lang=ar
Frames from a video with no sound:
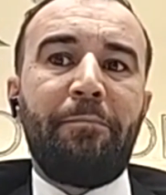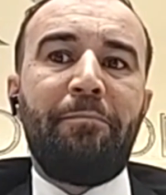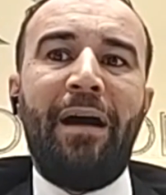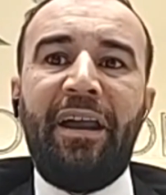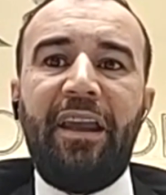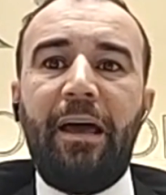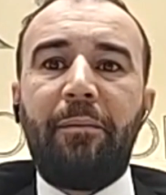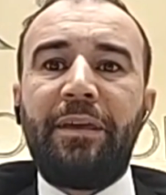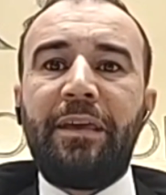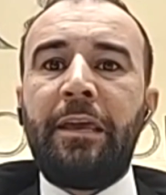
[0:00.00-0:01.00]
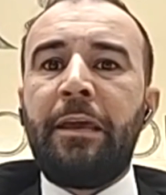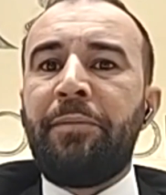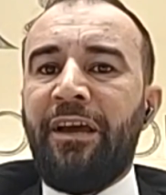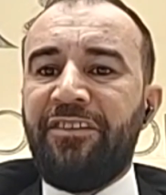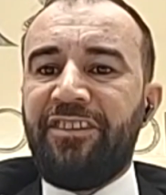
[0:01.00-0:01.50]
معنا
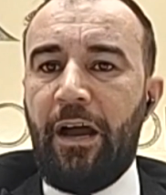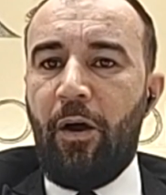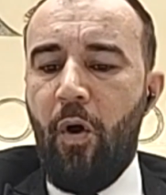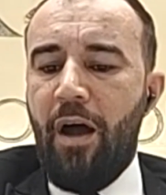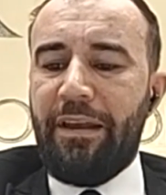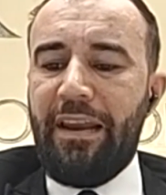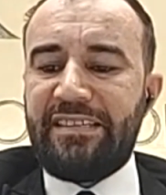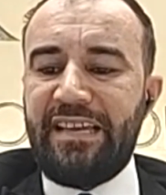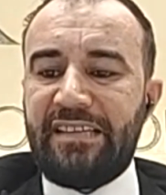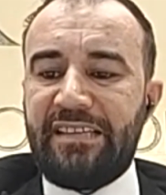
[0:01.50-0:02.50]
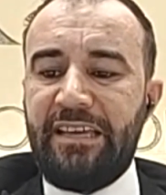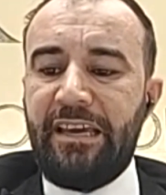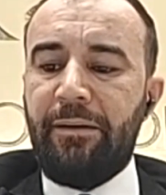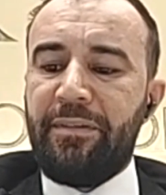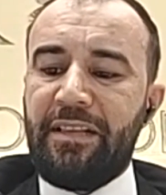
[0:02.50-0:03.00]
بعده عوامل
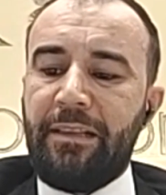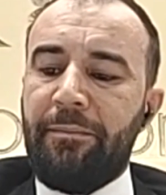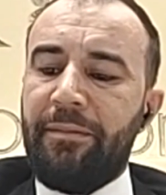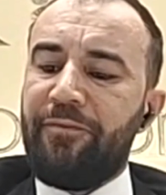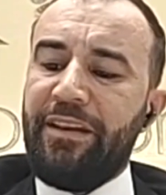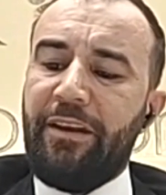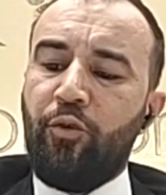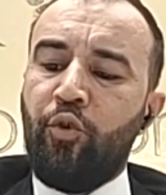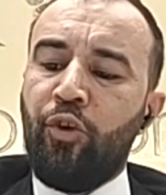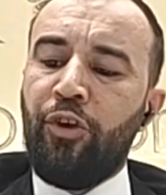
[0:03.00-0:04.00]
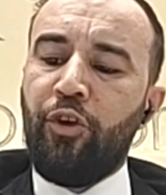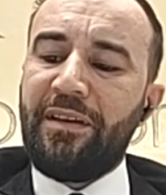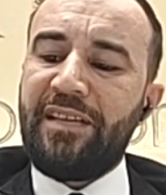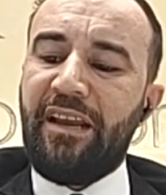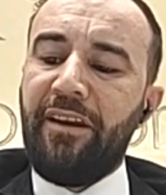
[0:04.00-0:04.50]
اساسيه مثل فينا نقول انه
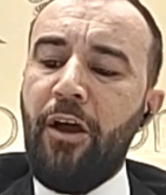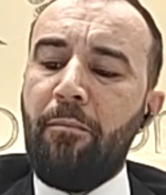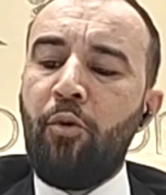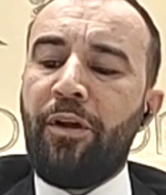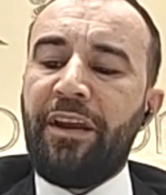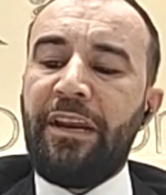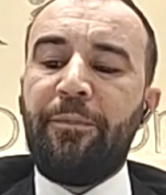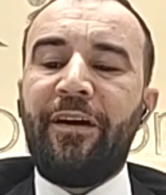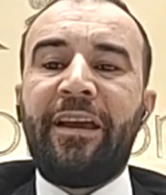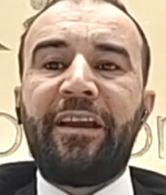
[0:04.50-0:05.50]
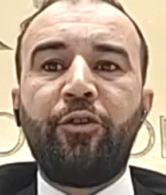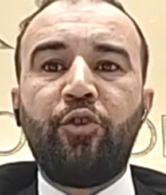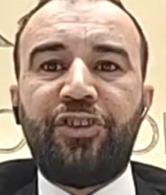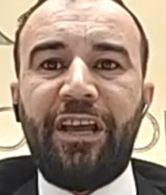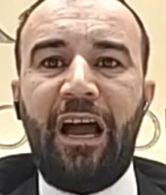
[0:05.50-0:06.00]
مثلا ممكن اللي بفكر انه
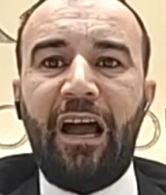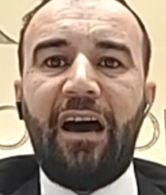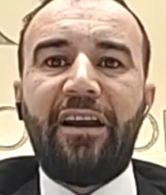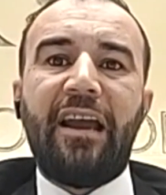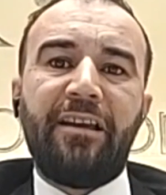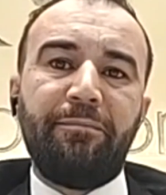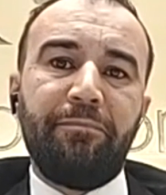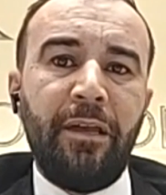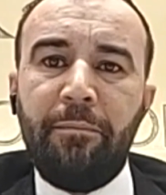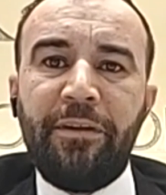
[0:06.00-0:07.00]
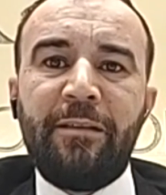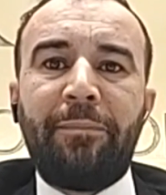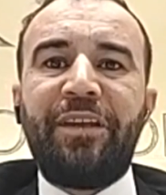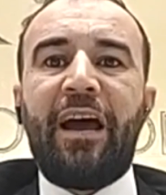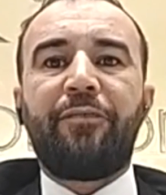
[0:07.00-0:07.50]
يشتري عقار لكن مثل ما
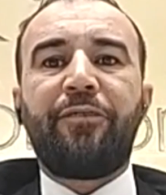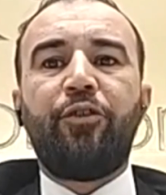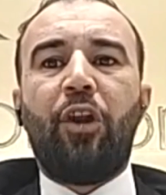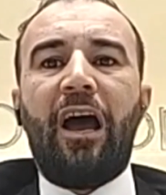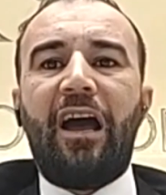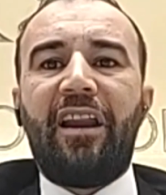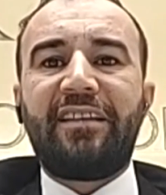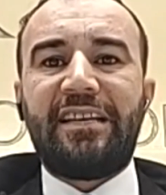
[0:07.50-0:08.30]
بتعرفي انه العقارات